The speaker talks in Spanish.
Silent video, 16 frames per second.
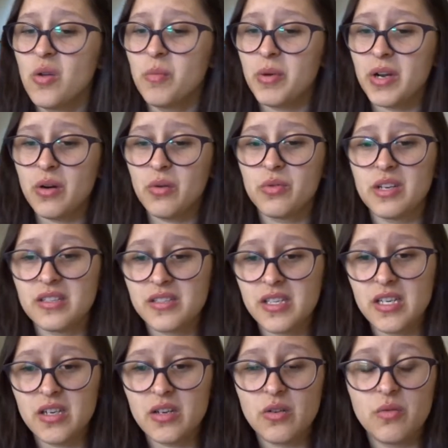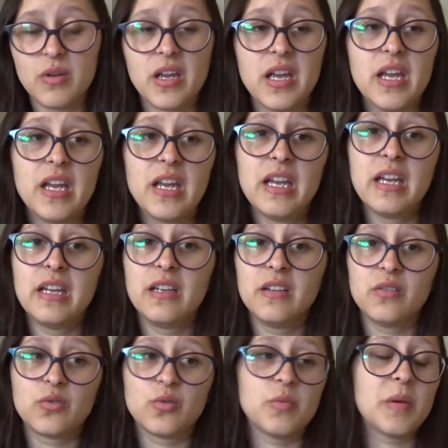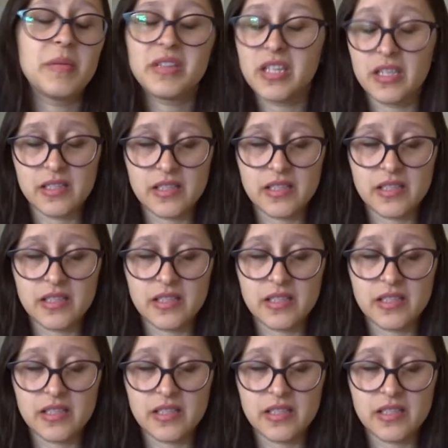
pero aún así no ve sumamente